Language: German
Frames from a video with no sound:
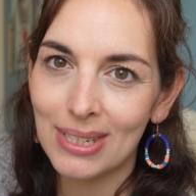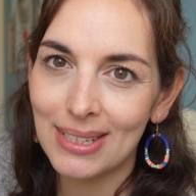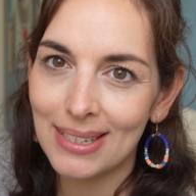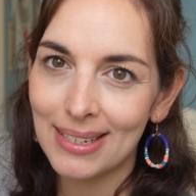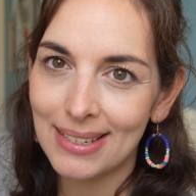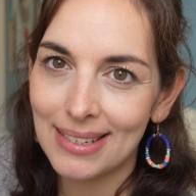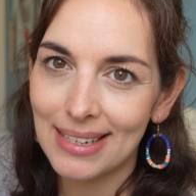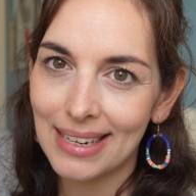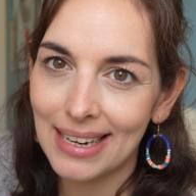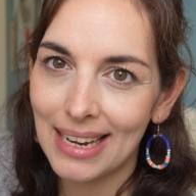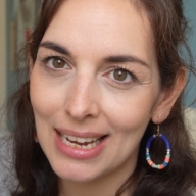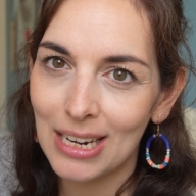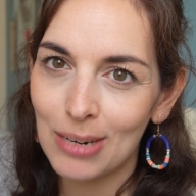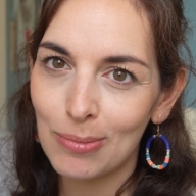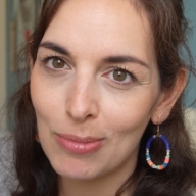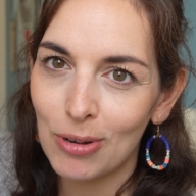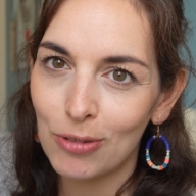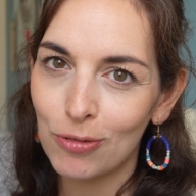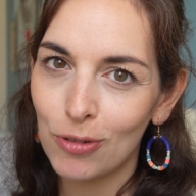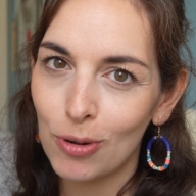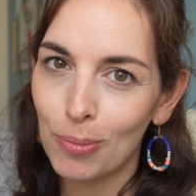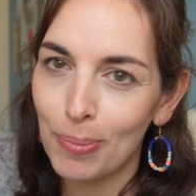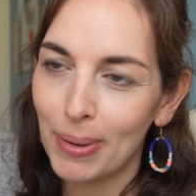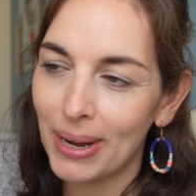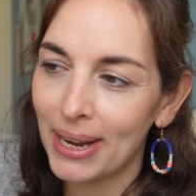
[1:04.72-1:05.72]
da sehr, sehr gerne mal
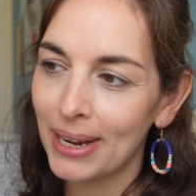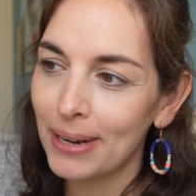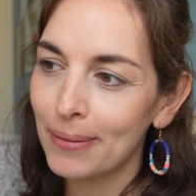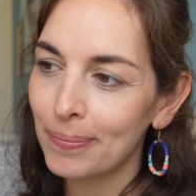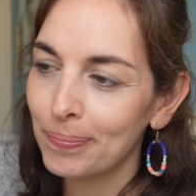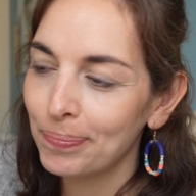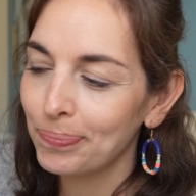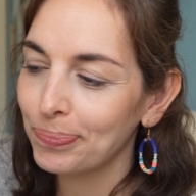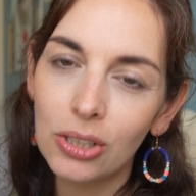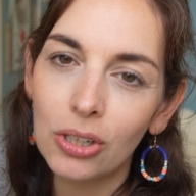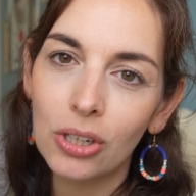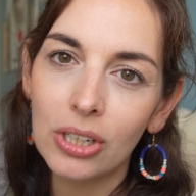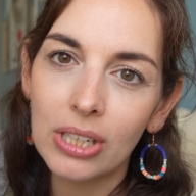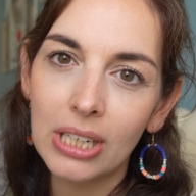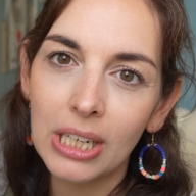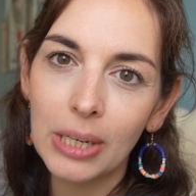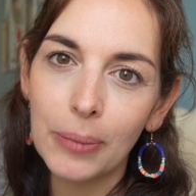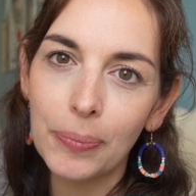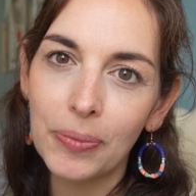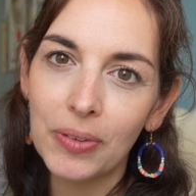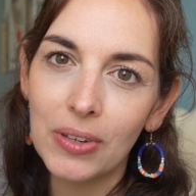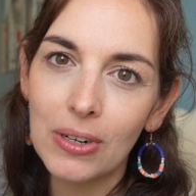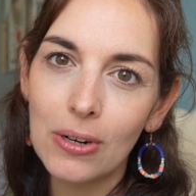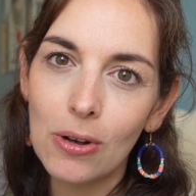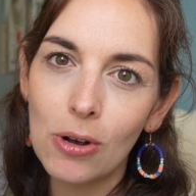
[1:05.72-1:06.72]
vorbei. Ja, da
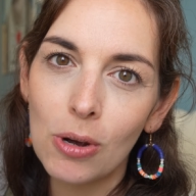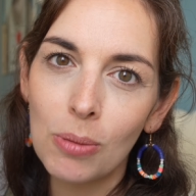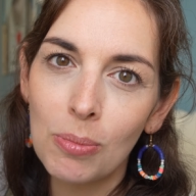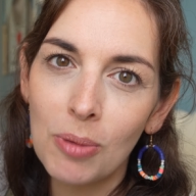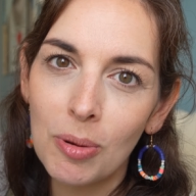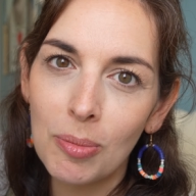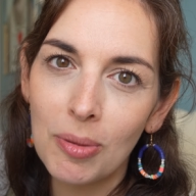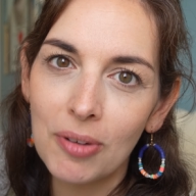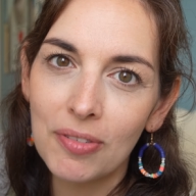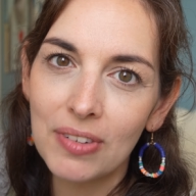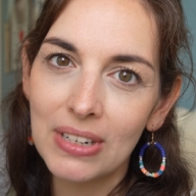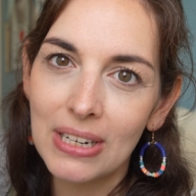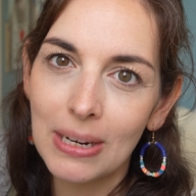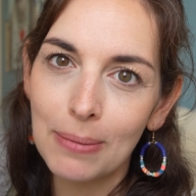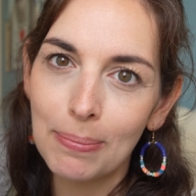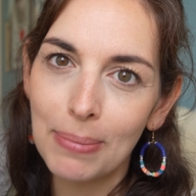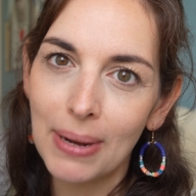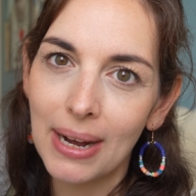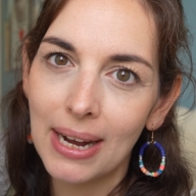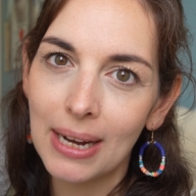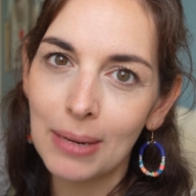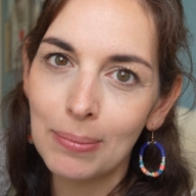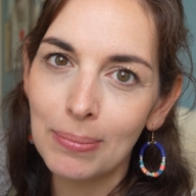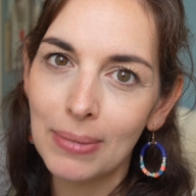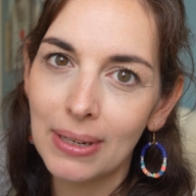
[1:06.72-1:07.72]
gibt es dann auch immer mal wieder ein
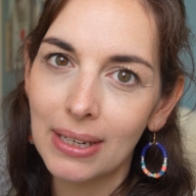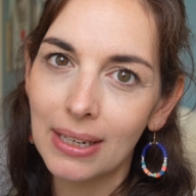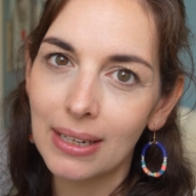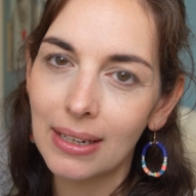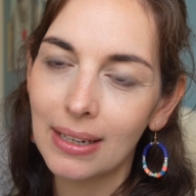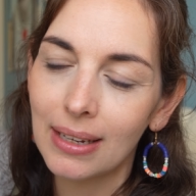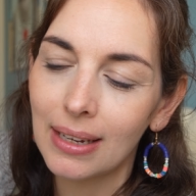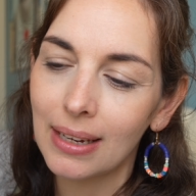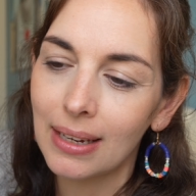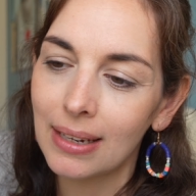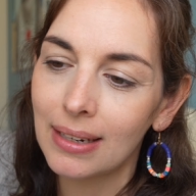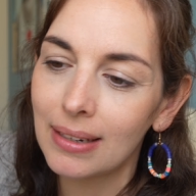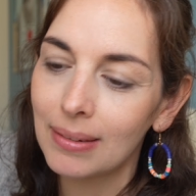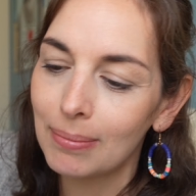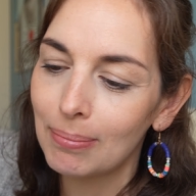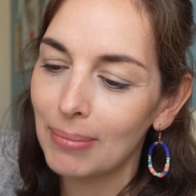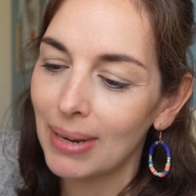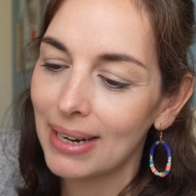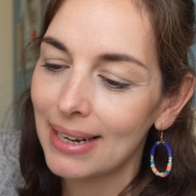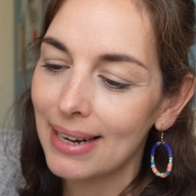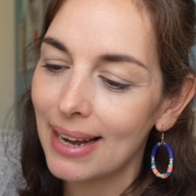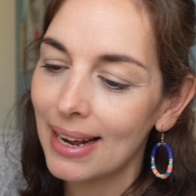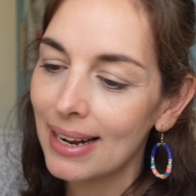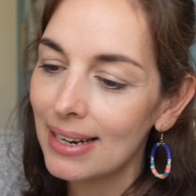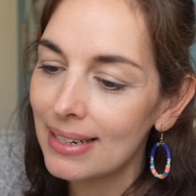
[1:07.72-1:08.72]
paar Einblicke in
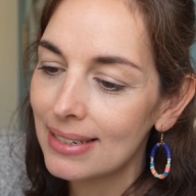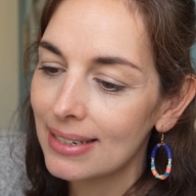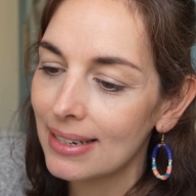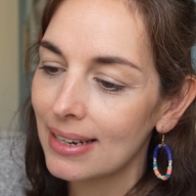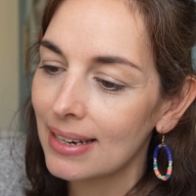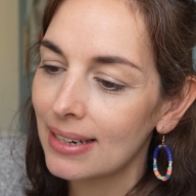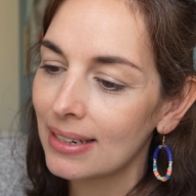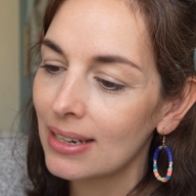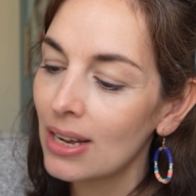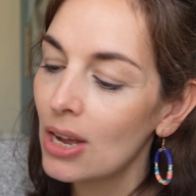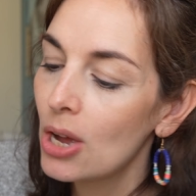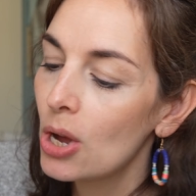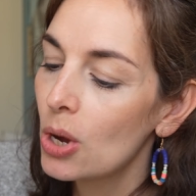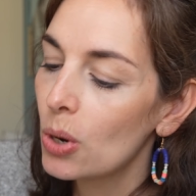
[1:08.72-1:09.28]
meinen Alltag.